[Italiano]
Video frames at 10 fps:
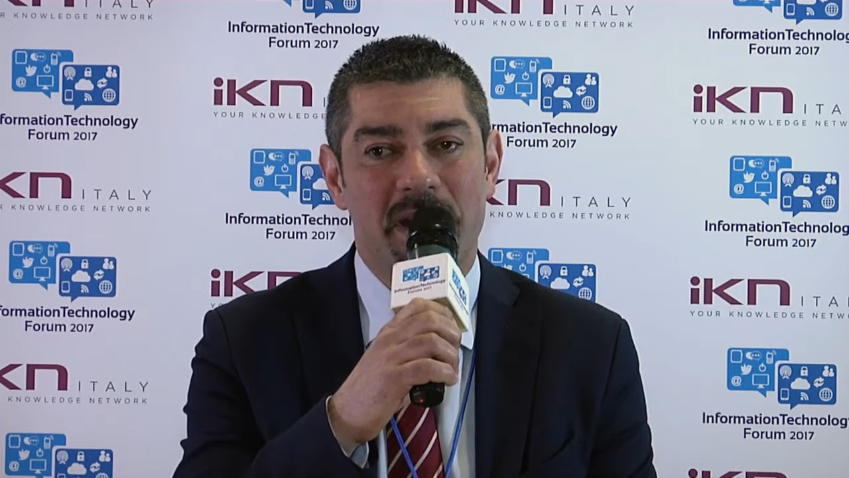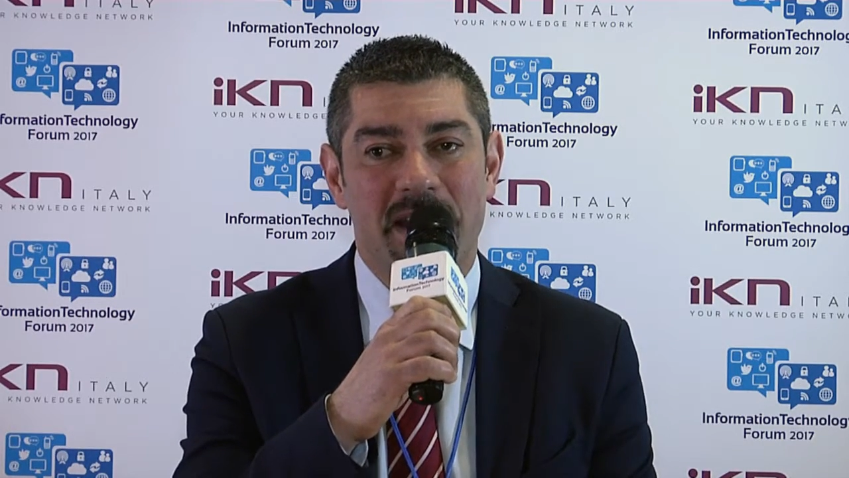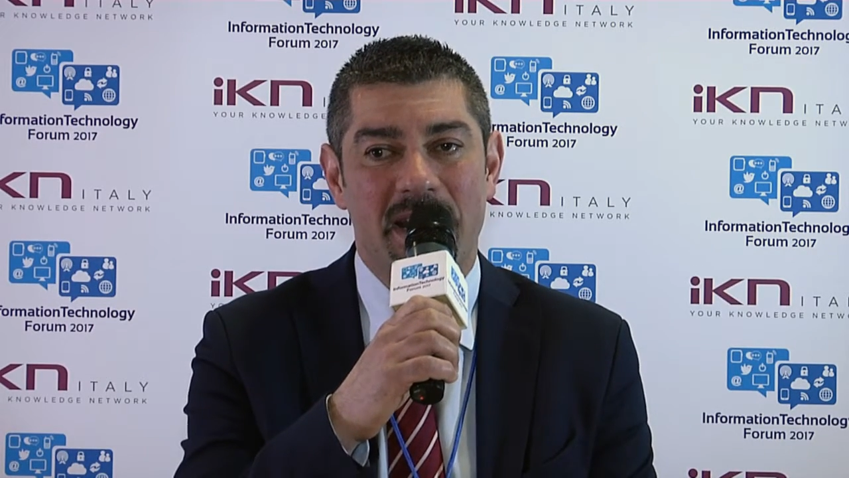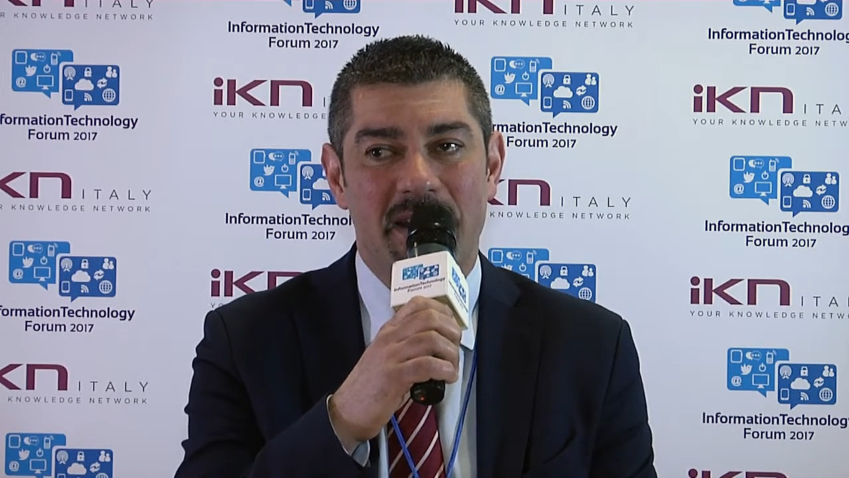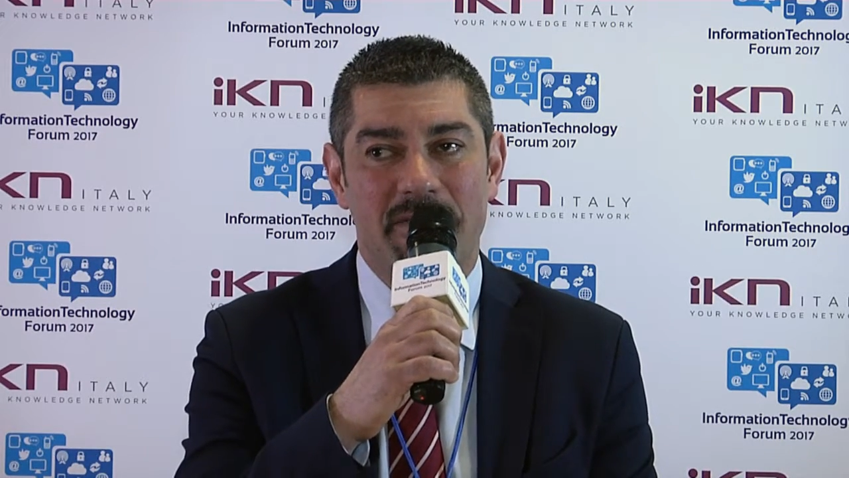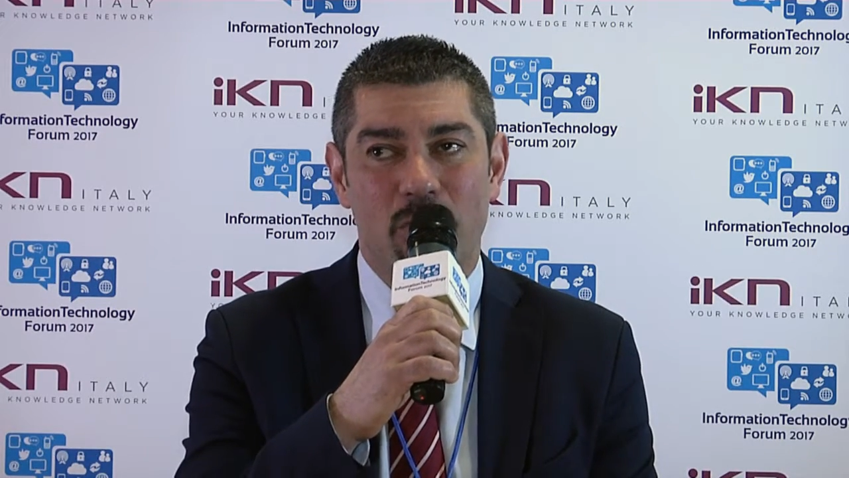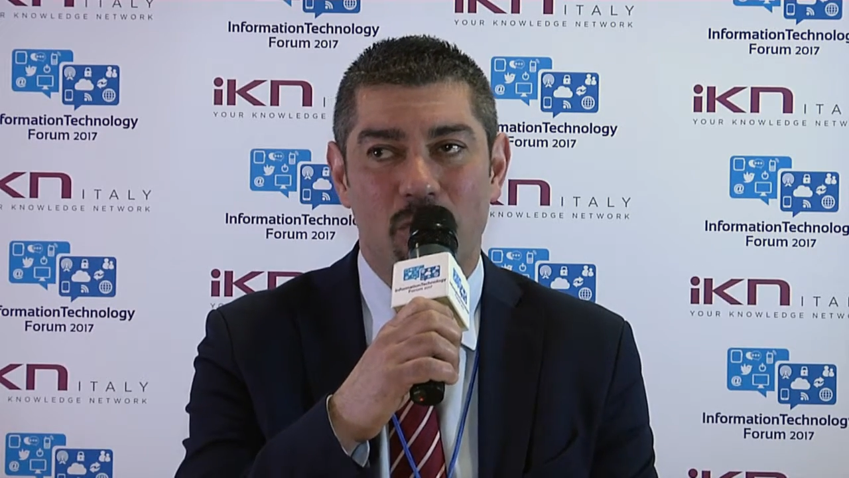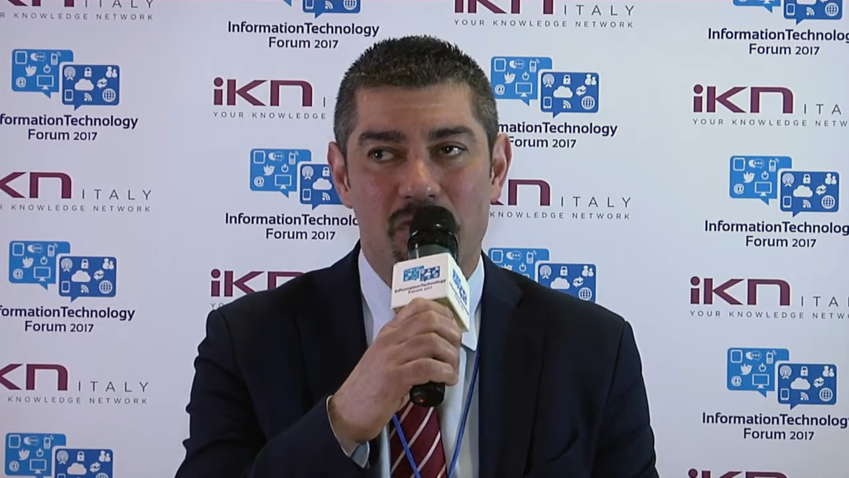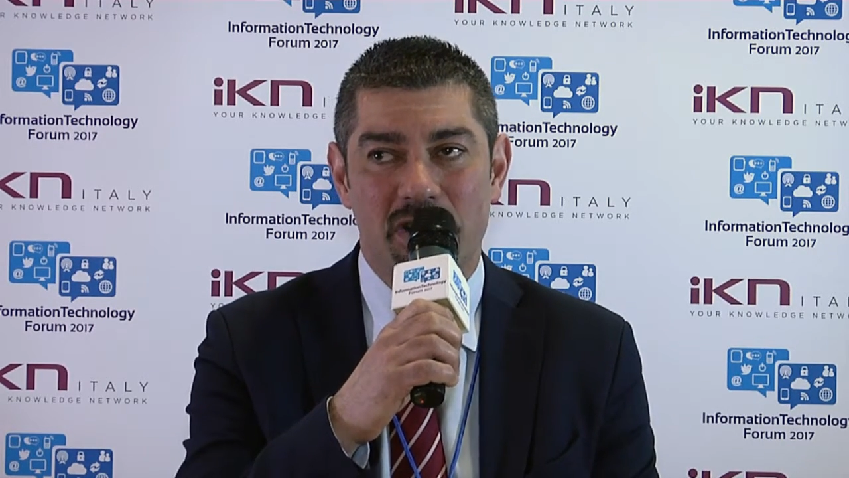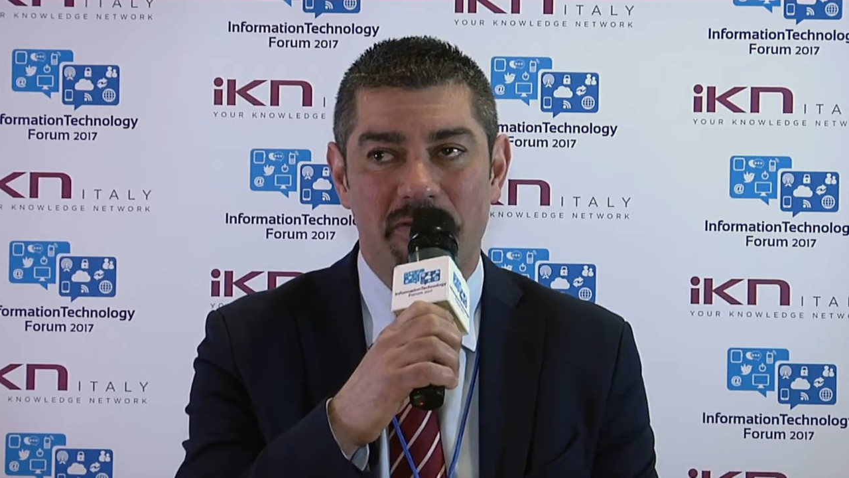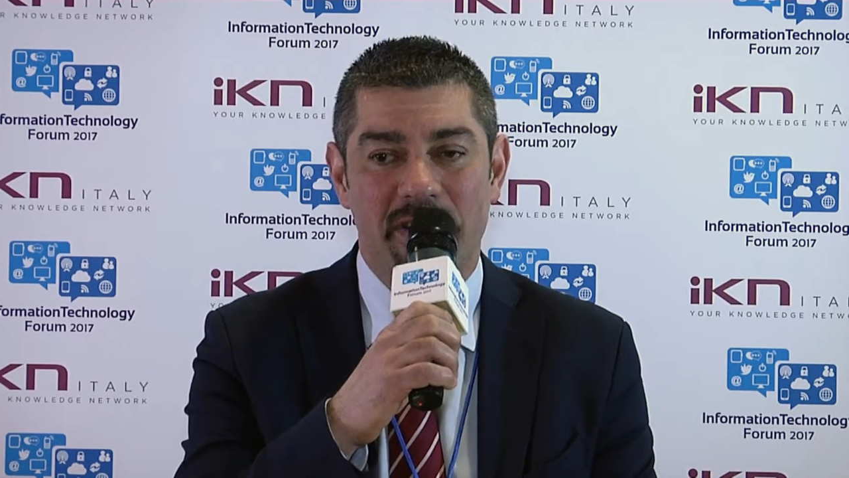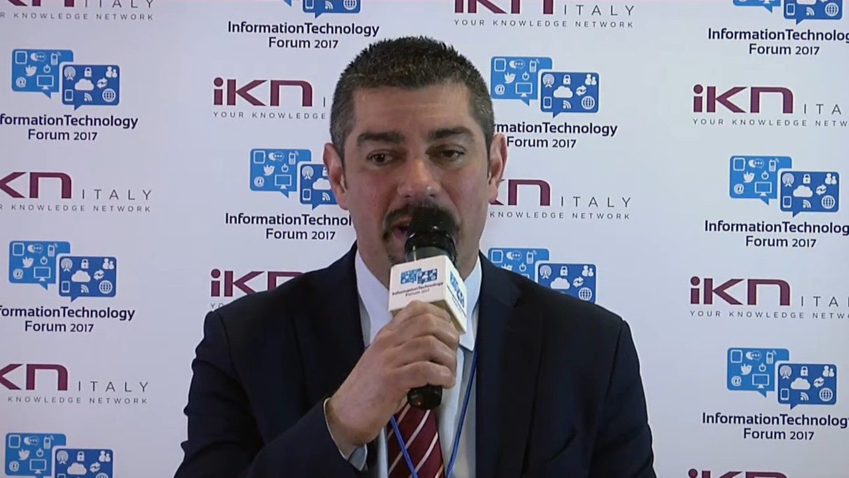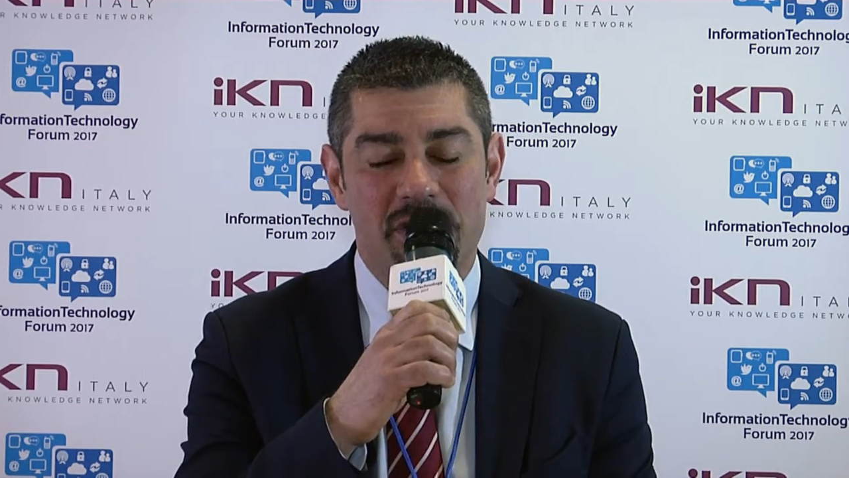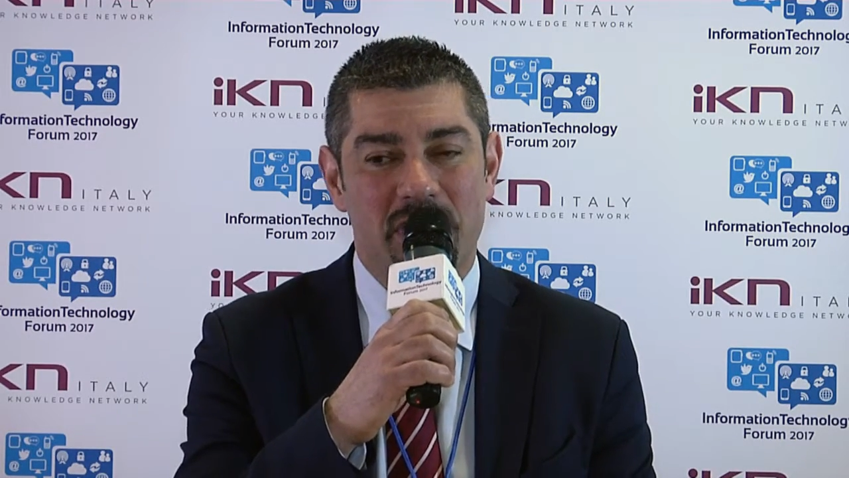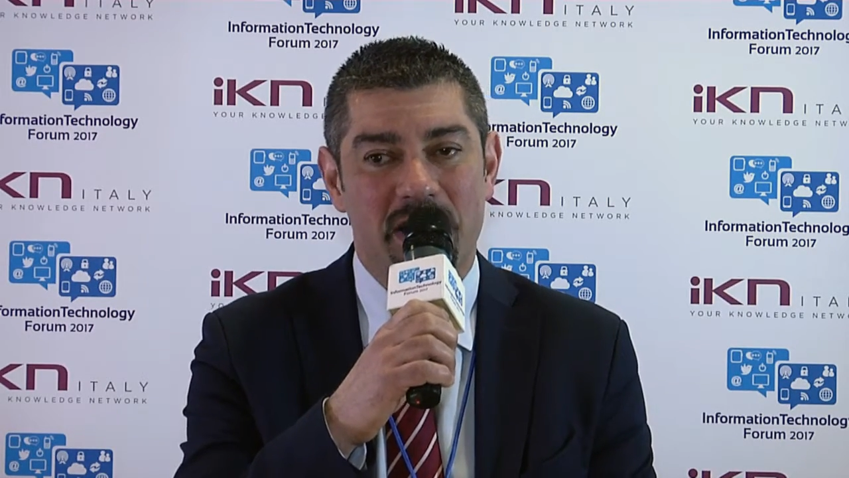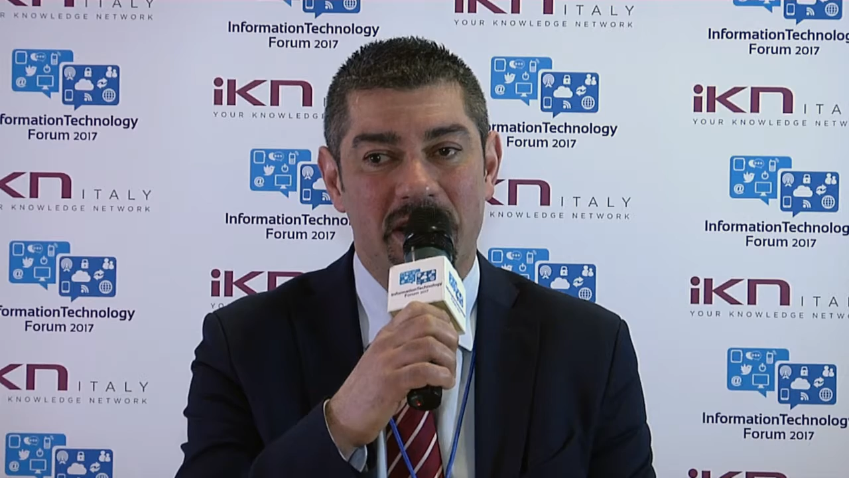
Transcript: maniera veloce ed efficace alle